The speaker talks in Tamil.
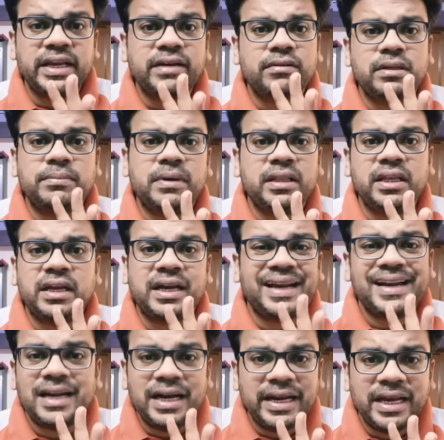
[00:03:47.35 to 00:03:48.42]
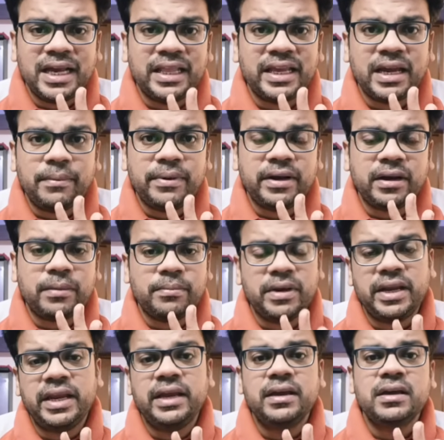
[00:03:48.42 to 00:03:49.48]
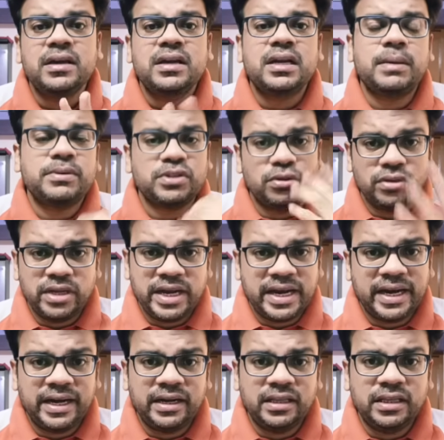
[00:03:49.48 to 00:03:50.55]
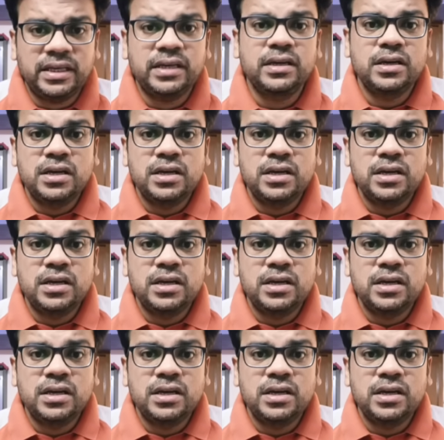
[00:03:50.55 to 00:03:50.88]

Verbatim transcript: நீங்கள் வந்து பார்த்தீங்கன்னா கிண்டல் அடிக்காதீங்க அப்படின்ற மாதிரி நம்ம சௌந்தர்யா கேட்டது